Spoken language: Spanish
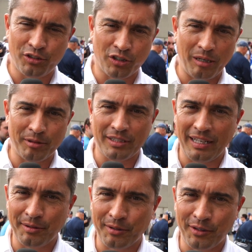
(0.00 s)
chocamos
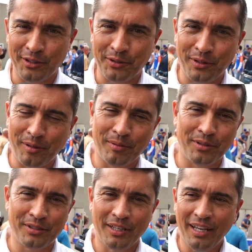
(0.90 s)
el auto, lo
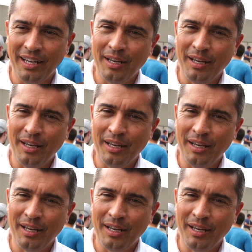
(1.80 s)
destruimos,